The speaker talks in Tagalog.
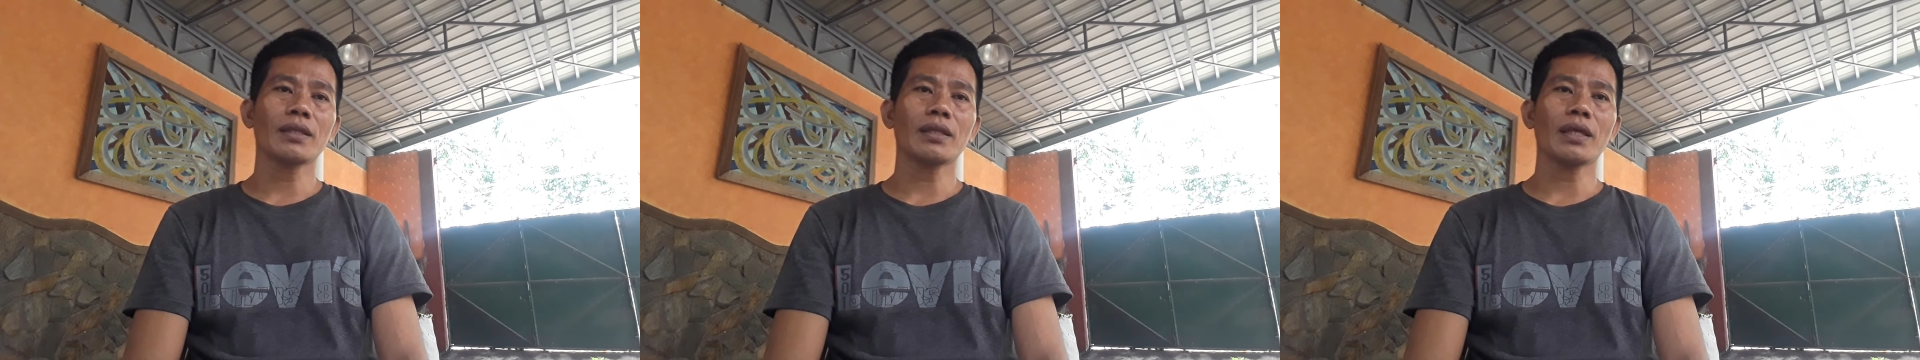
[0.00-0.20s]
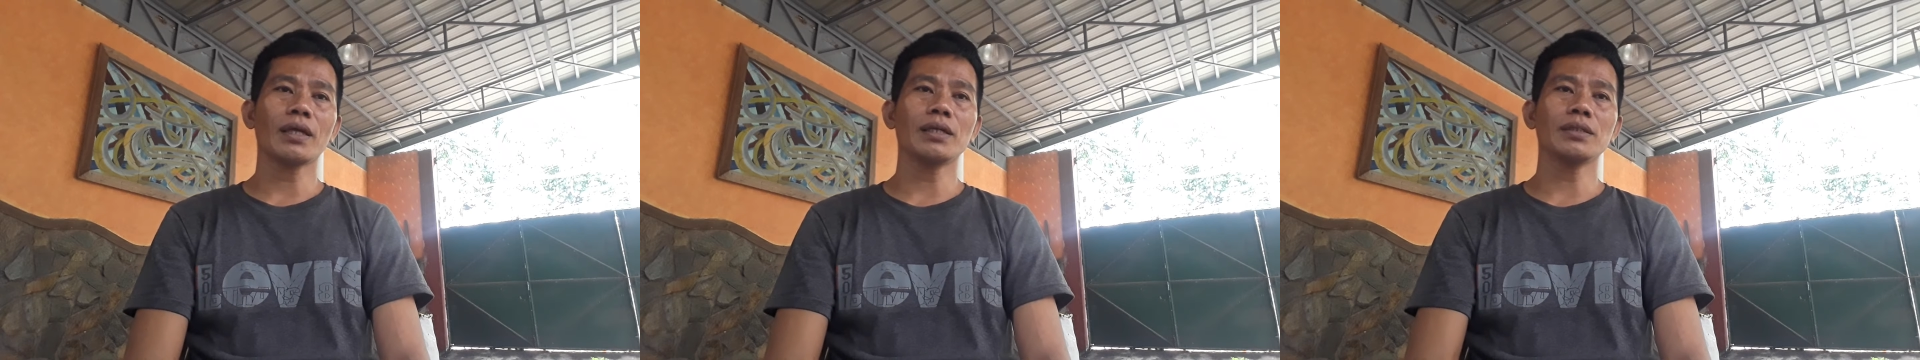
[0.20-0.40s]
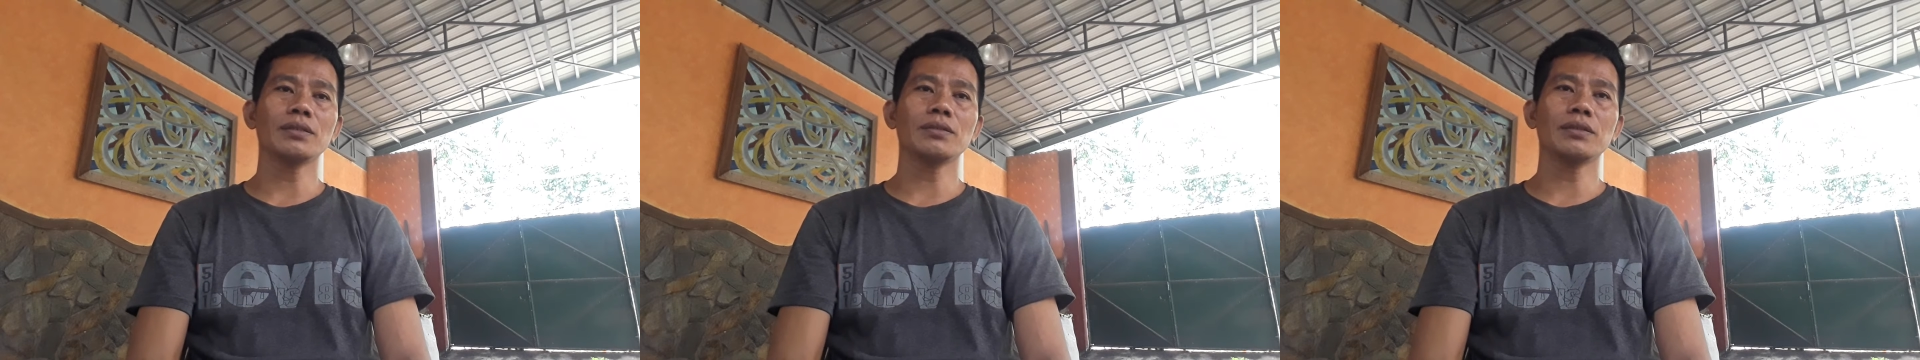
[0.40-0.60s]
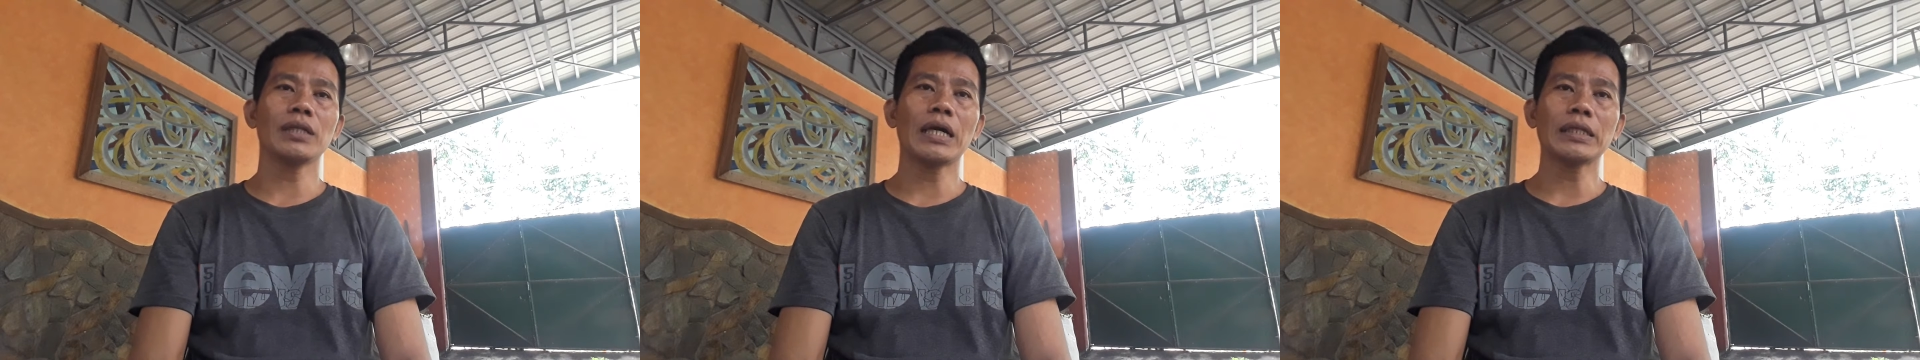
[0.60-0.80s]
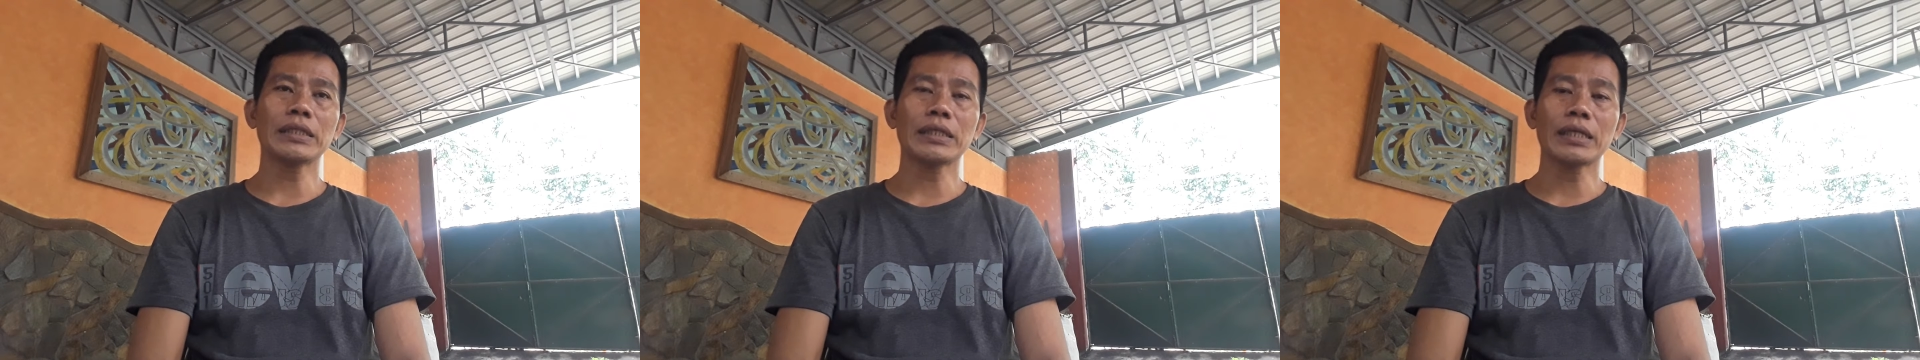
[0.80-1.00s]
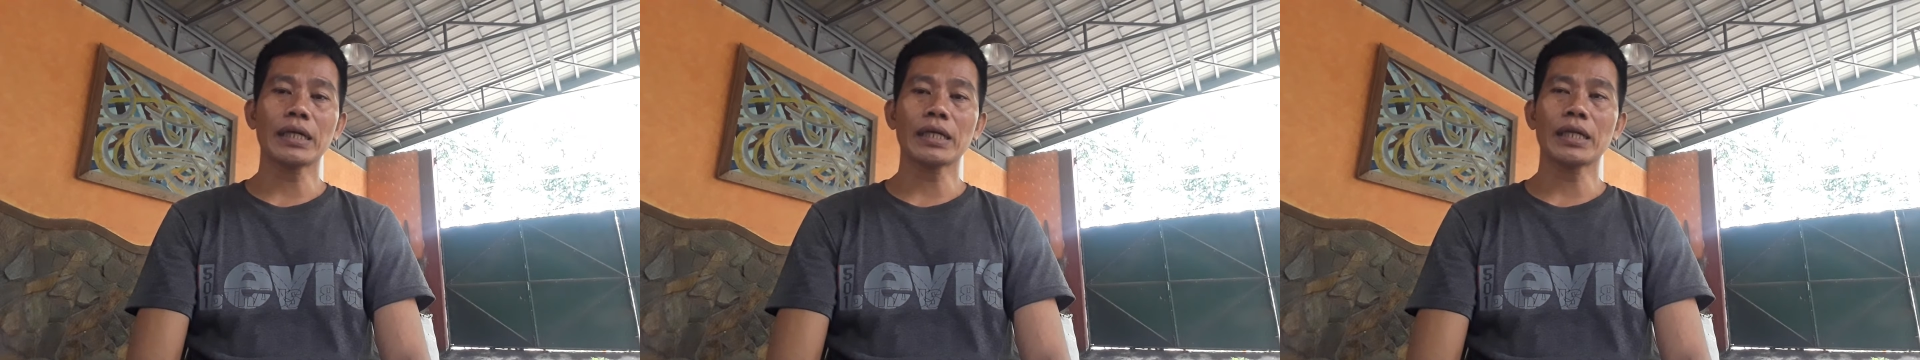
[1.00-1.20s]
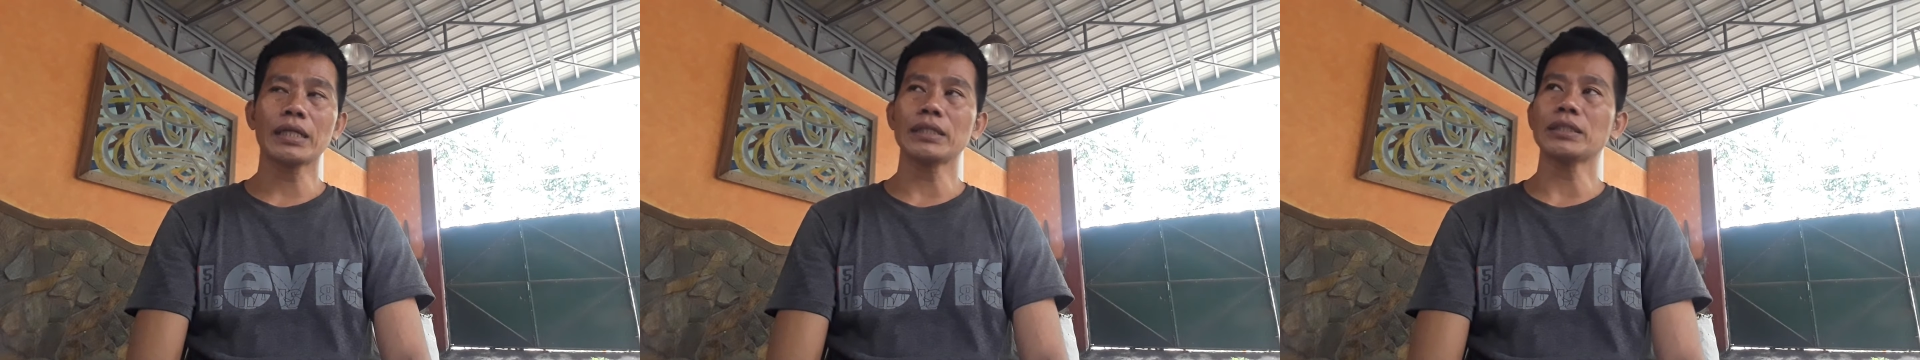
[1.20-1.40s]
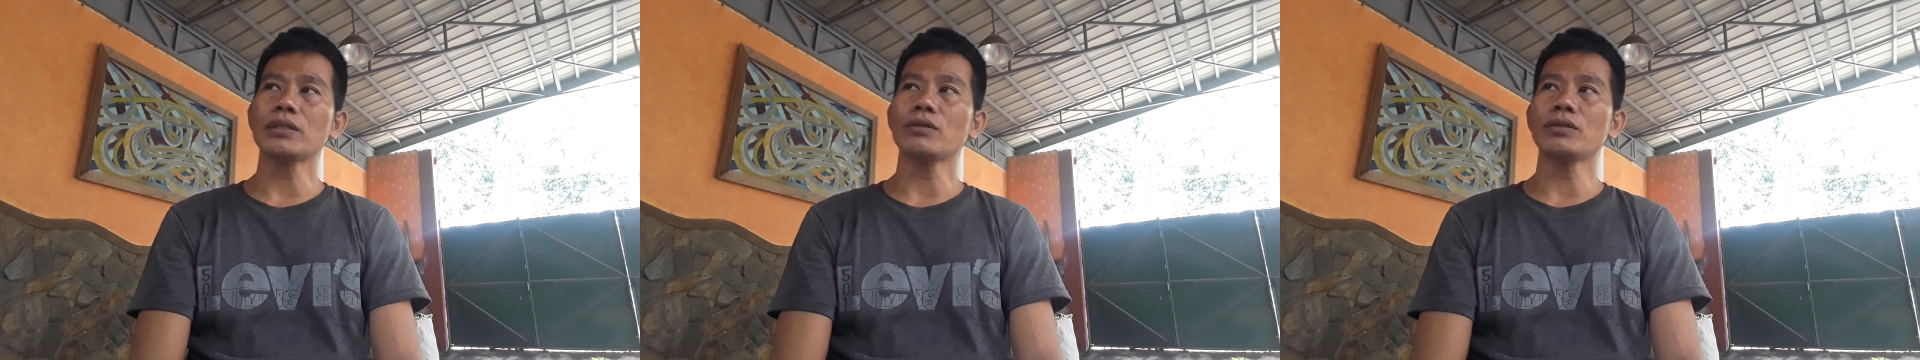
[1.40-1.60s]
talagang dati
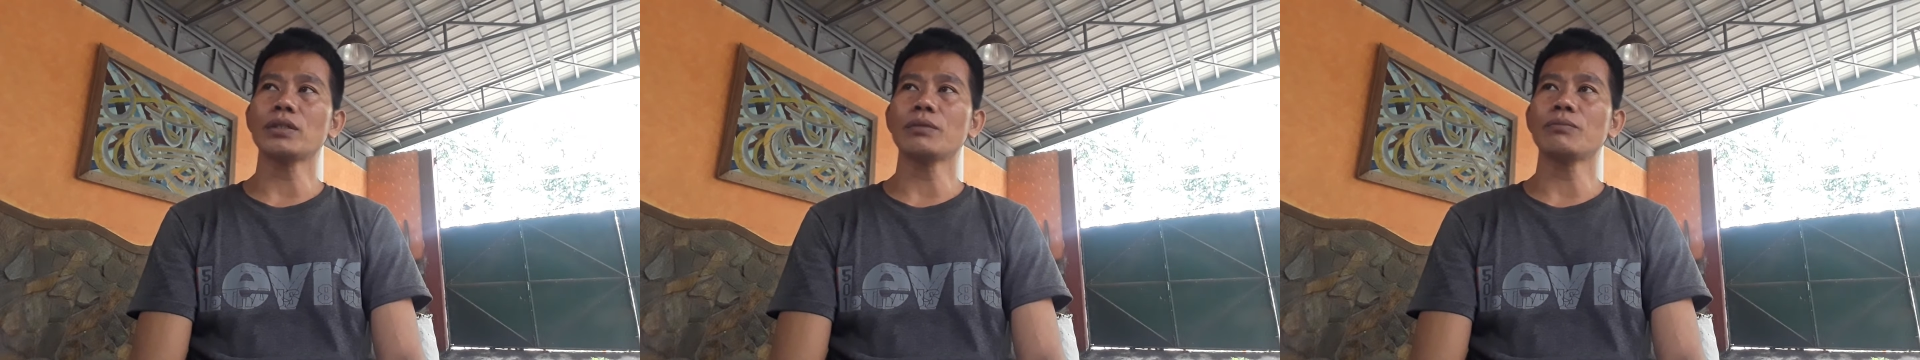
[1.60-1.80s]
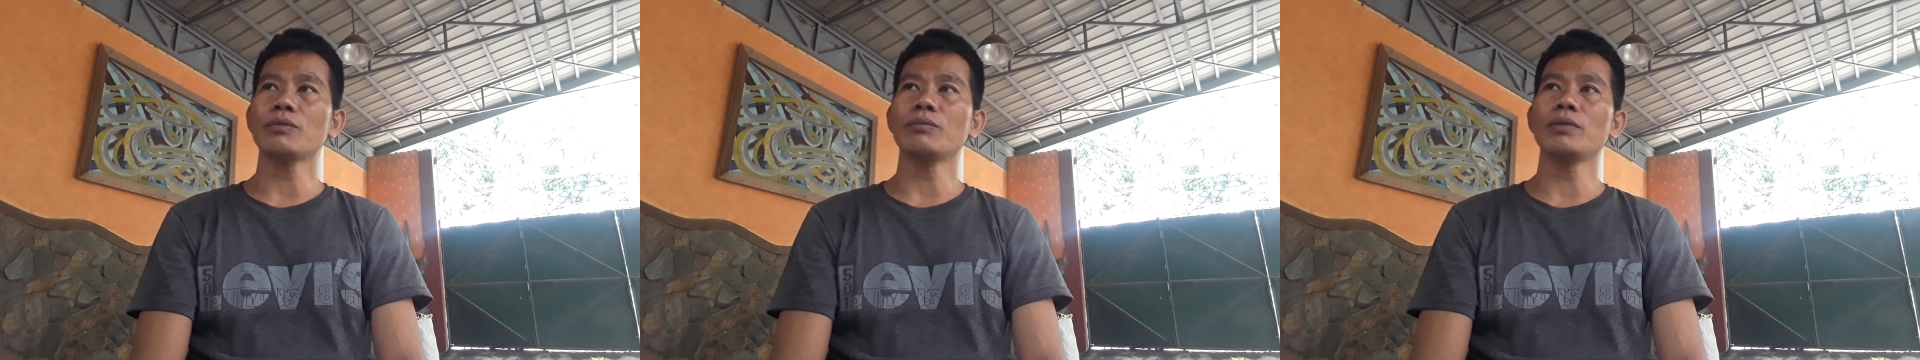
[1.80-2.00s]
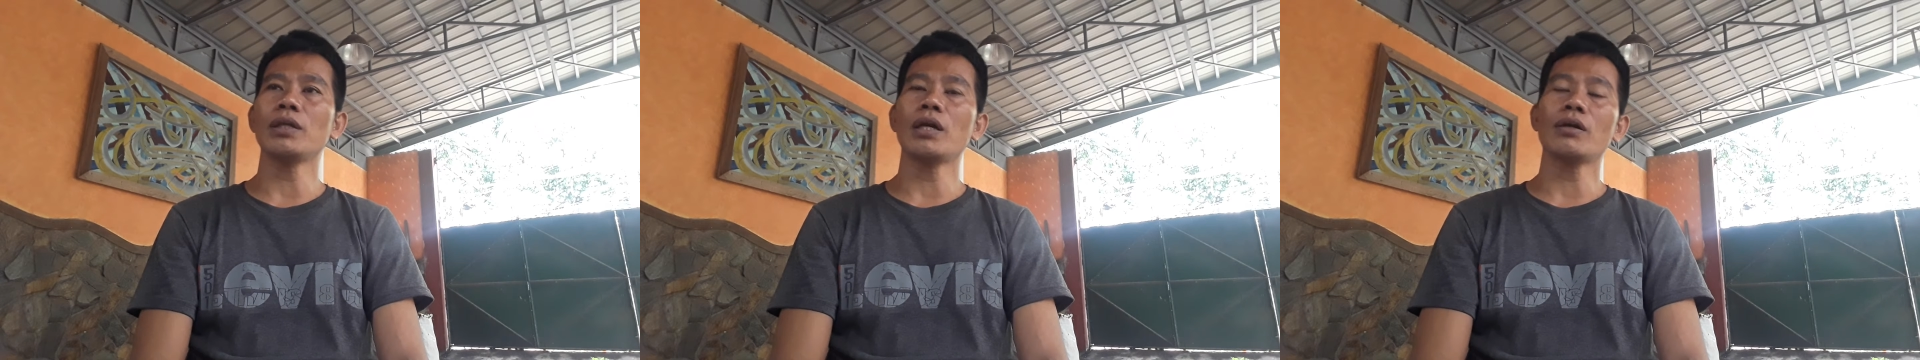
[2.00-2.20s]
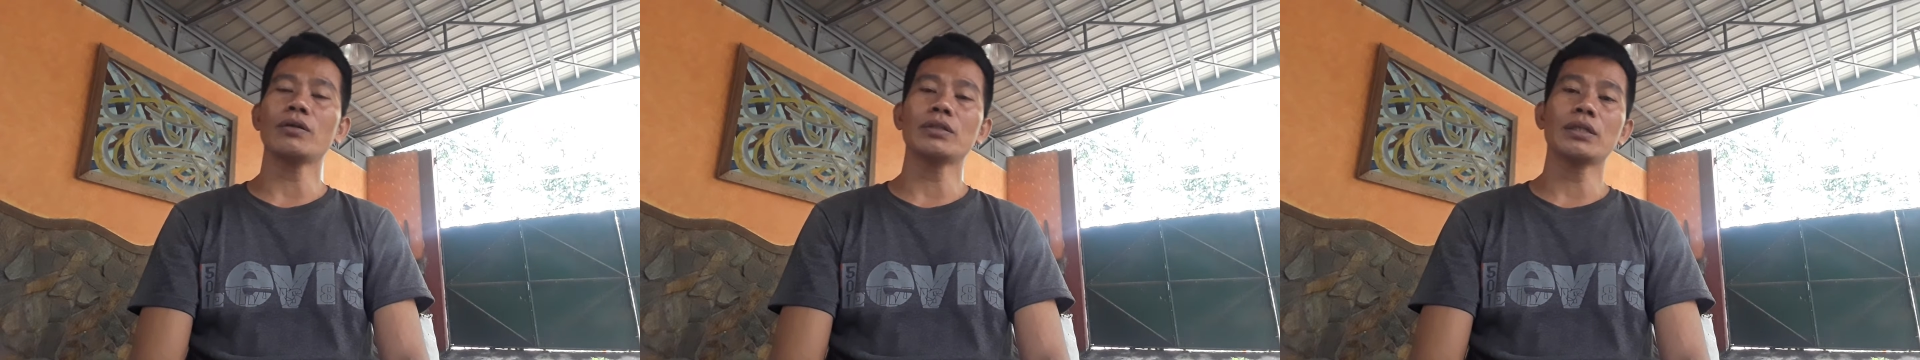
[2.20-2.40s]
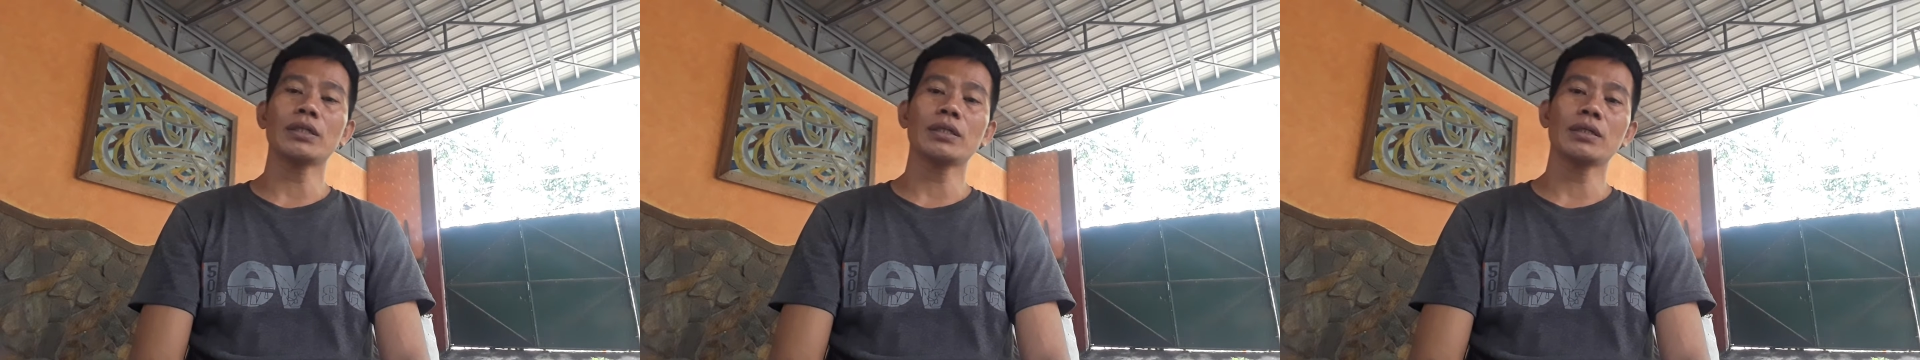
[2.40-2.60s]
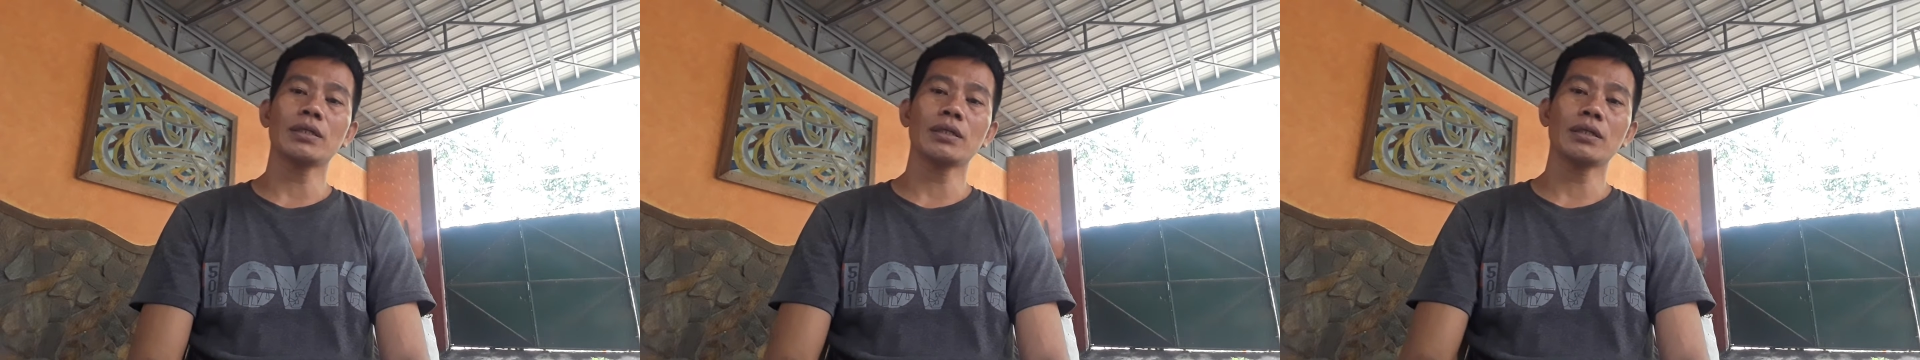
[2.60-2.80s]
nakaranas ako na bumili ako ng